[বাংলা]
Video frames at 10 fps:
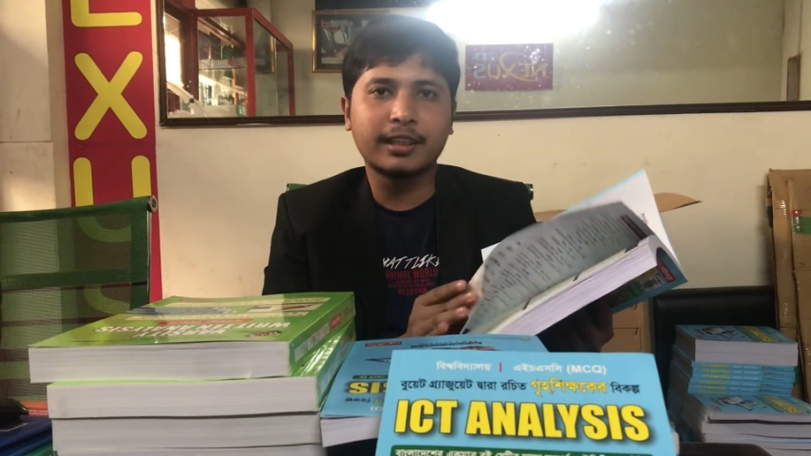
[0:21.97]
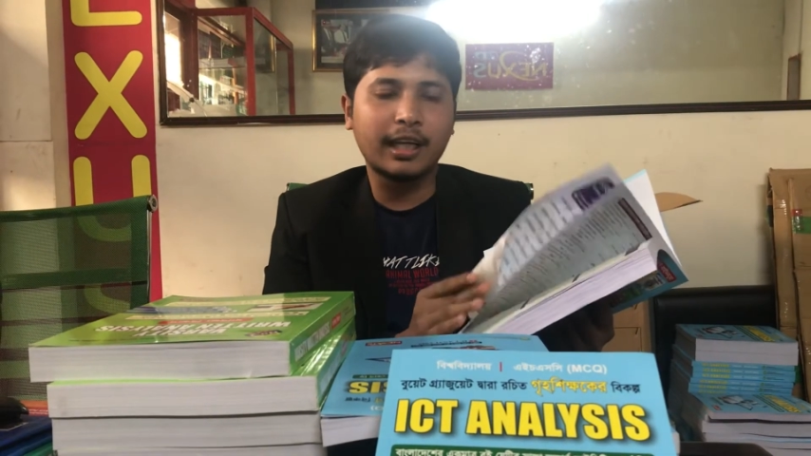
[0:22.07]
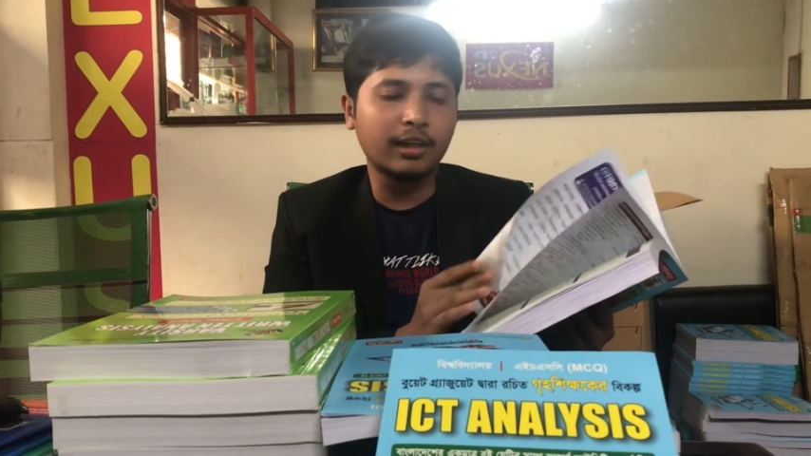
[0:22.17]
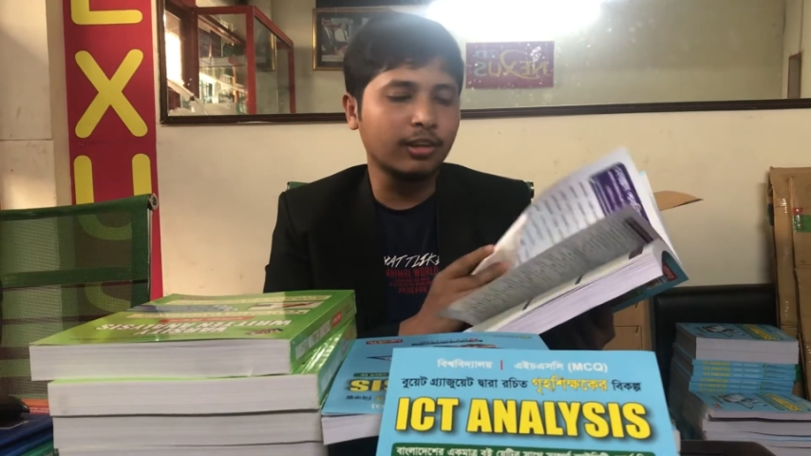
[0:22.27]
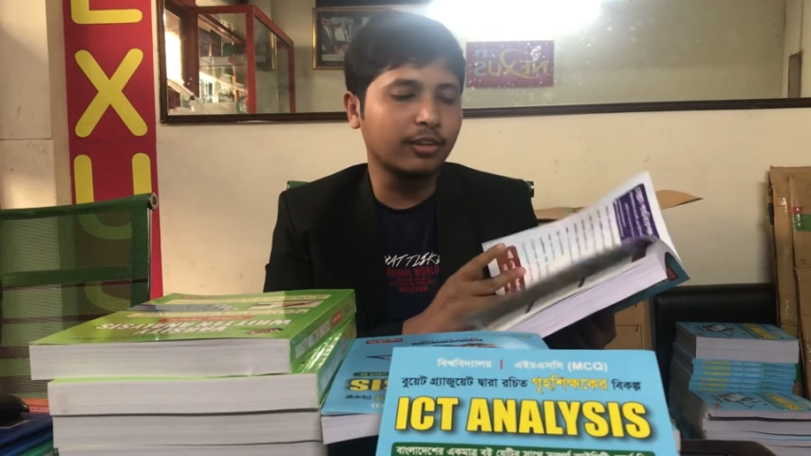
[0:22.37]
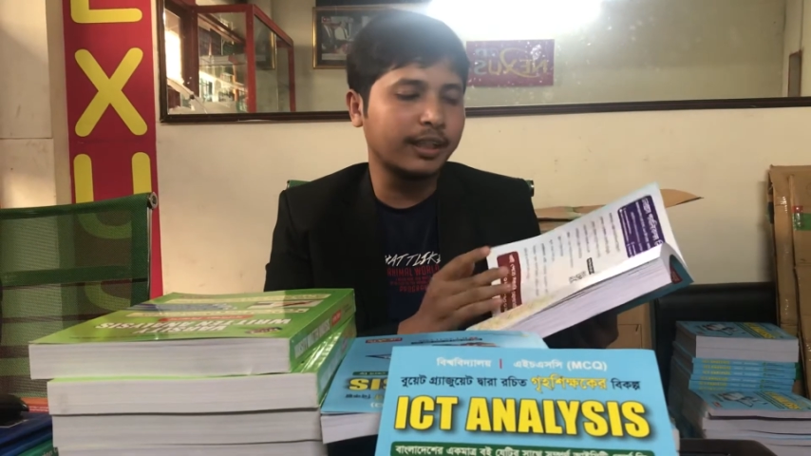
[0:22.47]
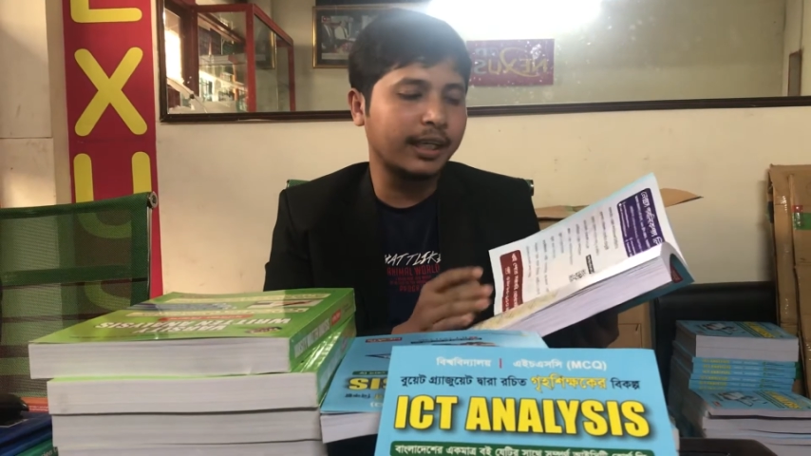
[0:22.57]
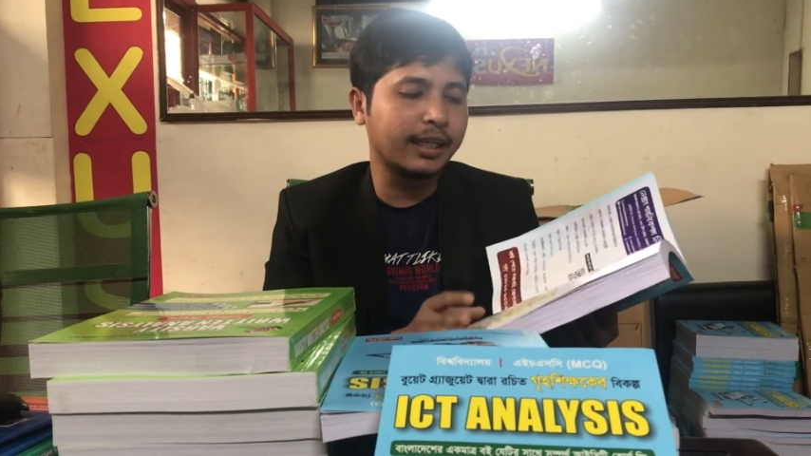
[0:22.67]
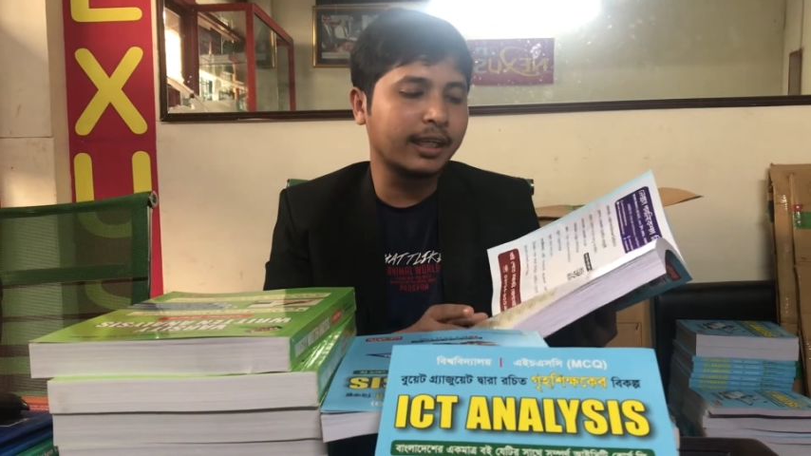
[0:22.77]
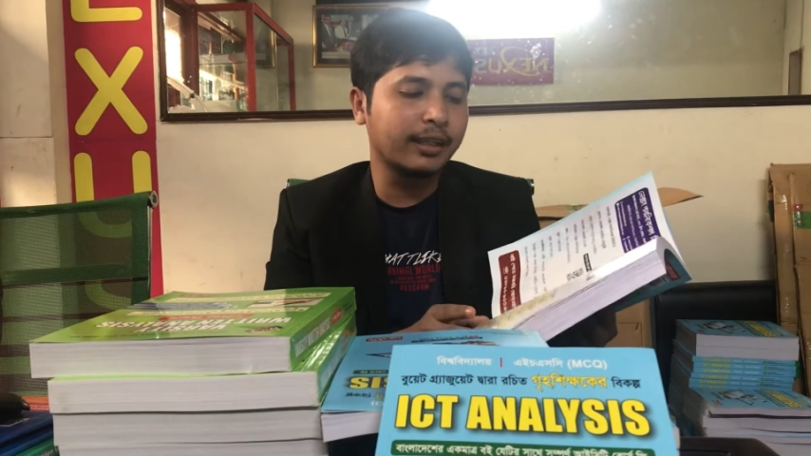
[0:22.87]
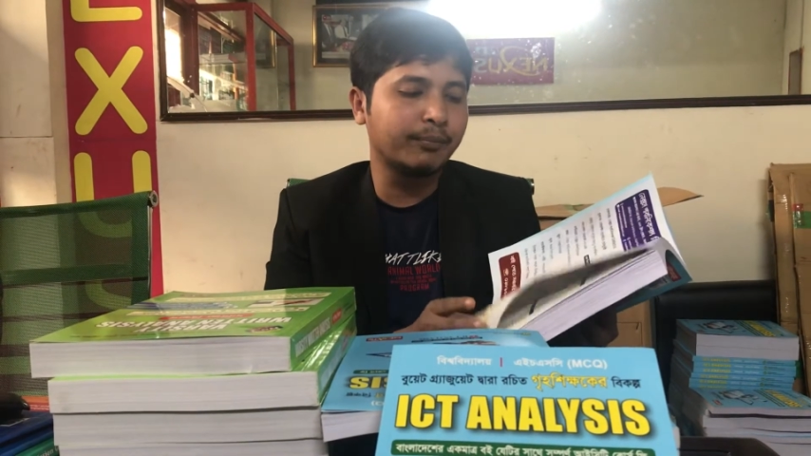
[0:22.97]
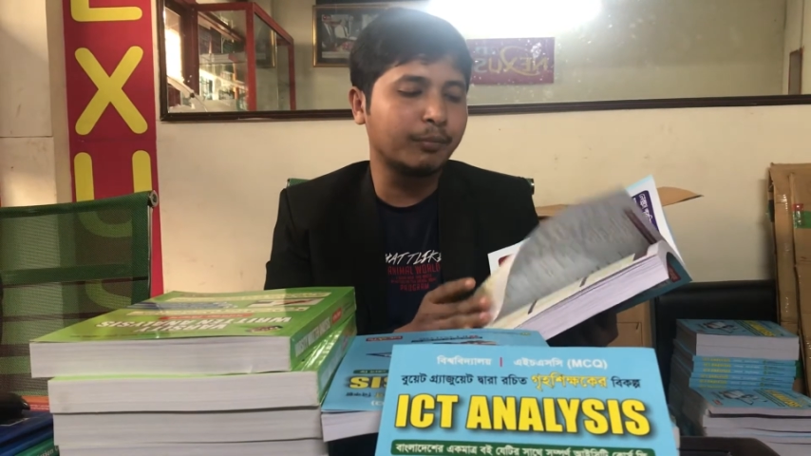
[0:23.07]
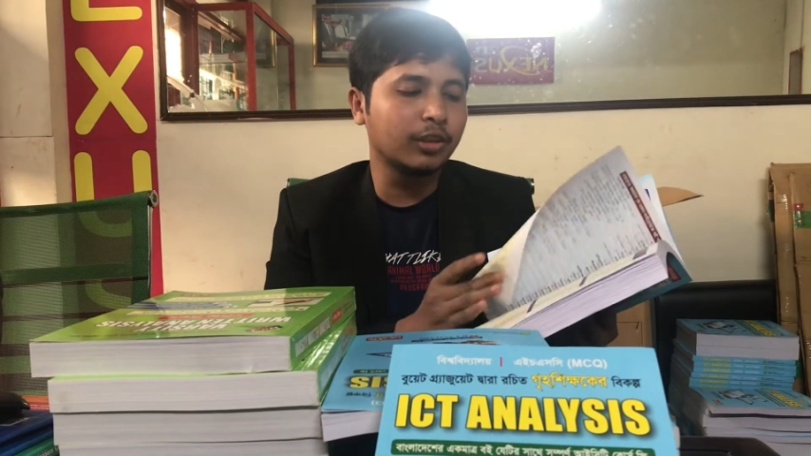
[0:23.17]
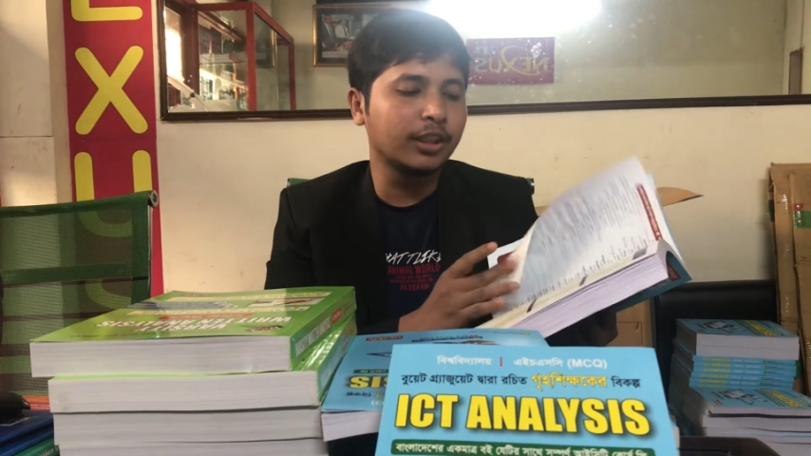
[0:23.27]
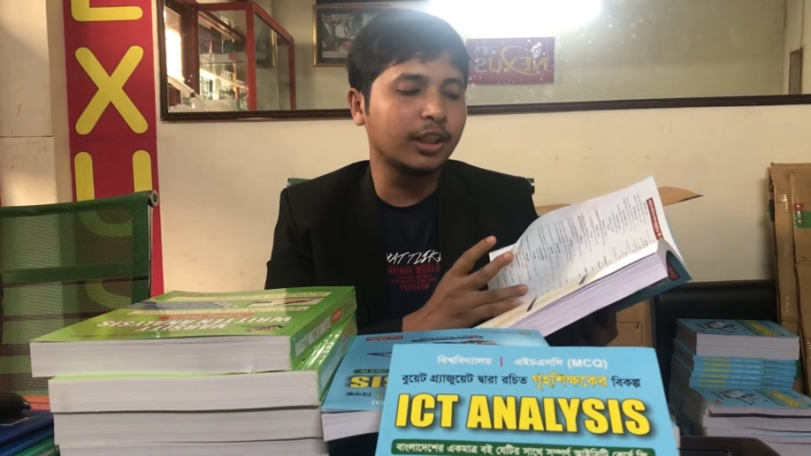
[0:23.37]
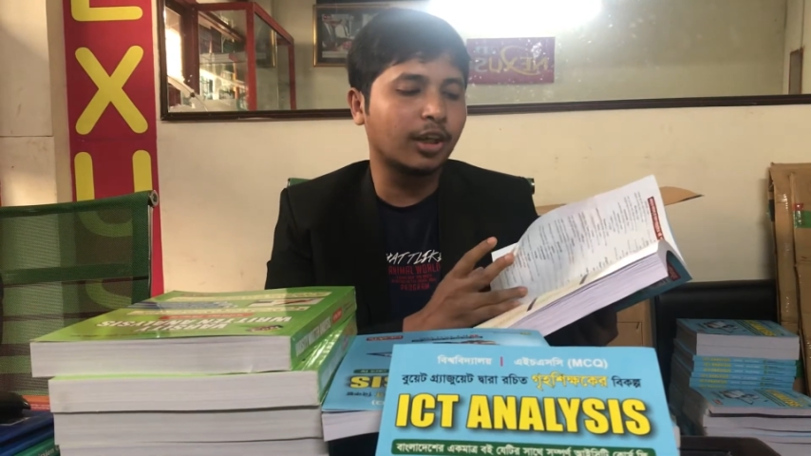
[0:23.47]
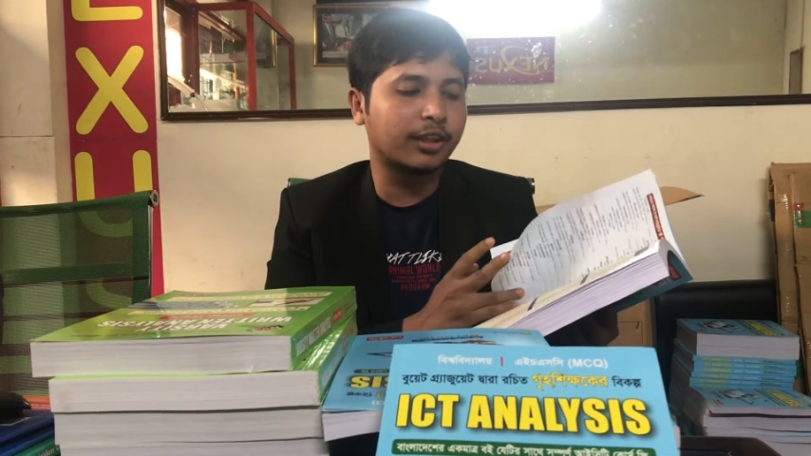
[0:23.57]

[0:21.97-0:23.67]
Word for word: তা হলো এইখানে প্রতিটি